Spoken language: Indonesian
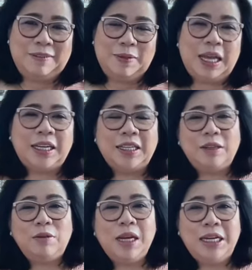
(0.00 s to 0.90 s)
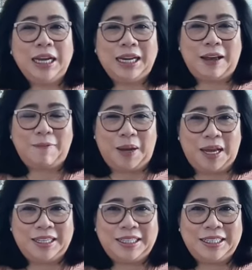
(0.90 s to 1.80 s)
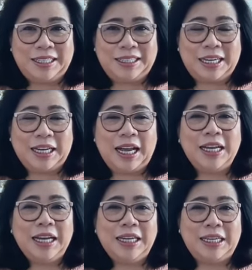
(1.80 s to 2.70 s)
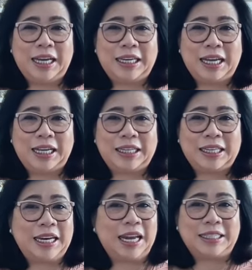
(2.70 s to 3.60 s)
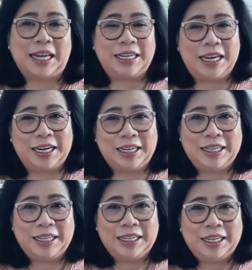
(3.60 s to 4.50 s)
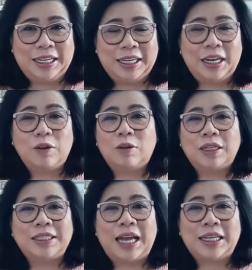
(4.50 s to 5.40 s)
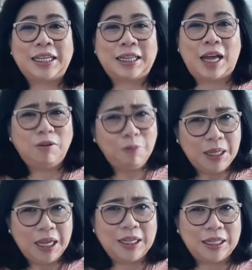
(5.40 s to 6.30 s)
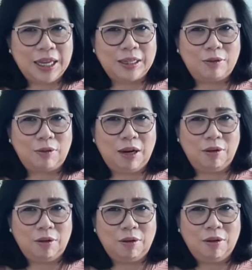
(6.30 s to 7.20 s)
Menyakiti Tuhan dengan apa? Seringkali kan dengan yang kita tidak sadar. Keluh kesah kita itu menyakiti hati Tuhan loh.